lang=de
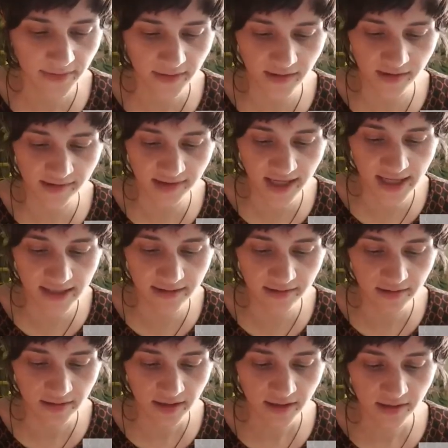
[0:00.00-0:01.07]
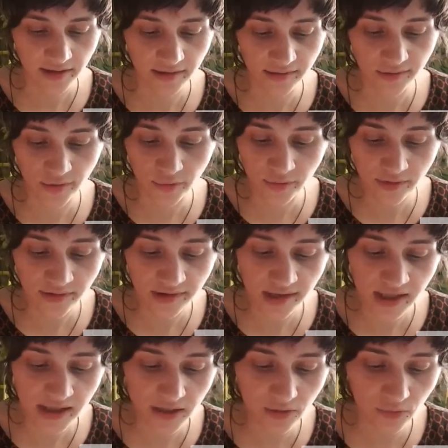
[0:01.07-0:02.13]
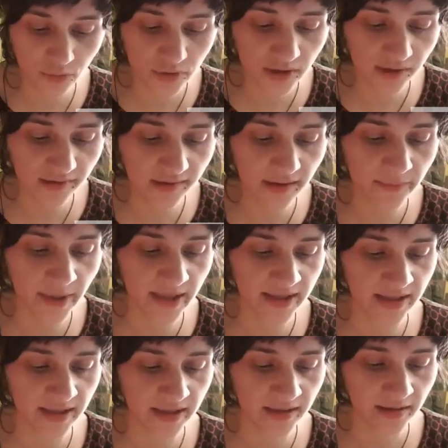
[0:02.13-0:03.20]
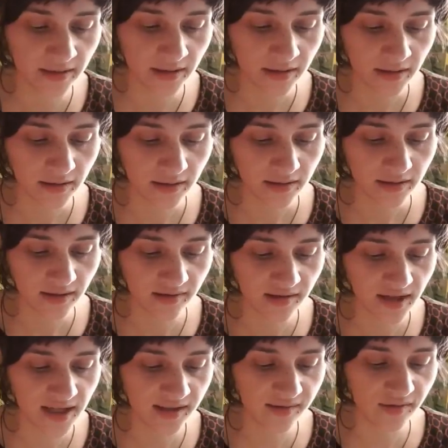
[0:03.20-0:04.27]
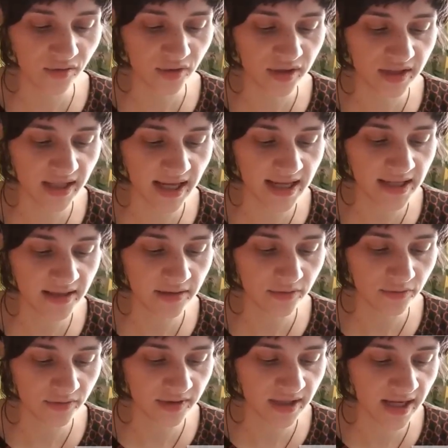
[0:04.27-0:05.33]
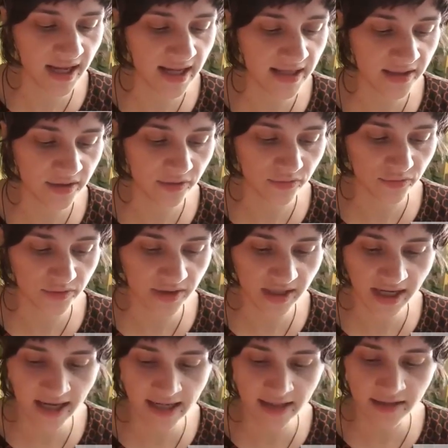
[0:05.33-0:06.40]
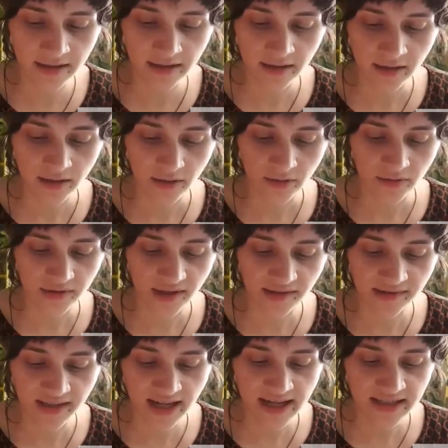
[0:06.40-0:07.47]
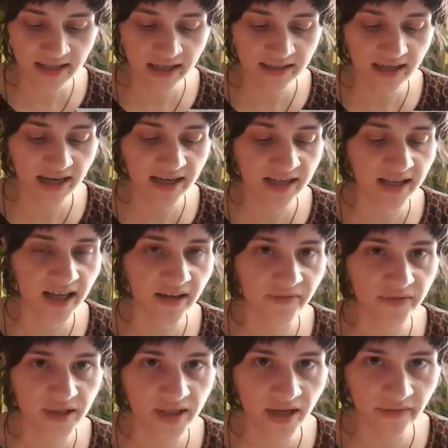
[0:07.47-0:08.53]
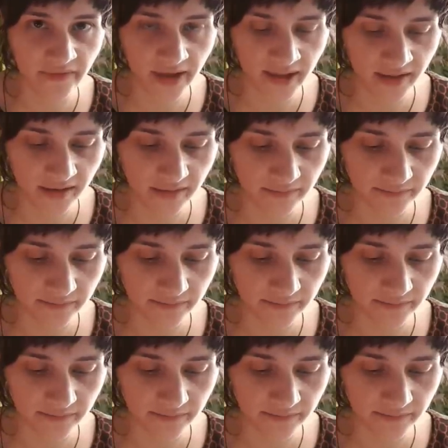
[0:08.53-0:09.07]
Das Geld ist künstlich und ist lebendig. Das Geld zeugt Geld und Geld und Geld und das Geld hat alle Kräfte der Welt.